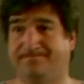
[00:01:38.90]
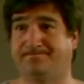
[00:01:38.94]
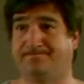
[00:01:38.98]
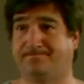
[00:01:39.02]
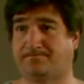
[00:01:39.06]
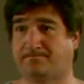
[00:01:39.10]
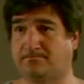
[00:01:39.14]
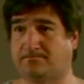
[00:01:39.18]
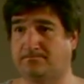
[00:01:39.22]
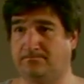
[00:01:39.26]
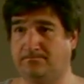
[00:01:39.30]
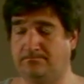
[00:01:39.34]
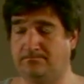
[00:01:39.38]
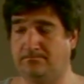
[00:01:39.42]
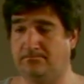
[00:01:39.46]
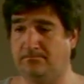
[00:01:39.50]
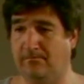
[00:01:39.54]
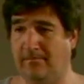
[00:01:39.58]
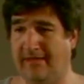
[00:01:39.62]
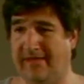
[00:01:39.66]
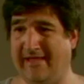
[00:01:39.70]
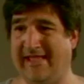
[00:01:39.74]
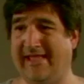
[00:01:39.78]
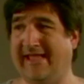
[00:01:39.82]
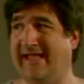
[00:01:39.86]
骤，第
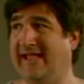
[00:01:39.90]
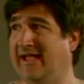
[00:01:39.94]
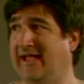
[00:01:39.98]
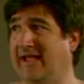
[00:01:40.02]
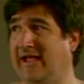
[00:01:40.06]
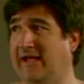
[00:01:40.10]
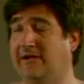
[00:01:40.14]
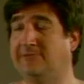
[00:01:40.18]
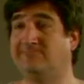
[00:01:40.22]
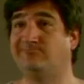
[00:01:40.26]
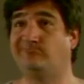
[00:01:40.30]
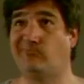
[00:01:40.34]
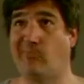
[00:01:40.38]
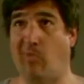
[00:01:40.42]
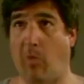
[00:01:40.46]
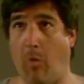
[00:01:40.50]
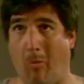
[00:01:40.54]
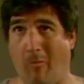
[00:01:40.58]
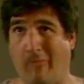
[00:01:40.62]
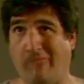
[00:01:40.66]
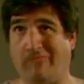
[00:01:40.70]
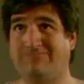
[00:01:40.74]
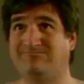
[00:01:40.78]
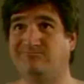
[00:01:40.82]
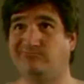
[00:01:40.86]
一就是口
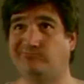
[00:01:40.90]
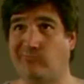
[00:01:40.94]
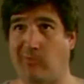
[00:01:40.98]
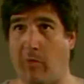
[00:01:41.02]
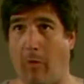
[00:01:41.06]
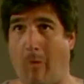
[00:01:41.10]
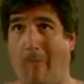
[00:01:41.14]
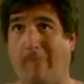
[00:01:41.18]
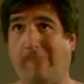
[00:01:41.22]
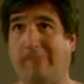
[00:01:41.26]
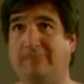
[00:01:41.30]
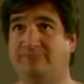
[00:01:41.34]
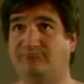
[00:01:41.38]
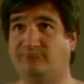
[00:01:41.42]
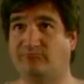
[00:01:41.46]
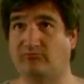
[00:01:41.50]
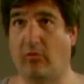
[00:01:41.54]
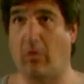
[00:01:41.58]
嚼食物。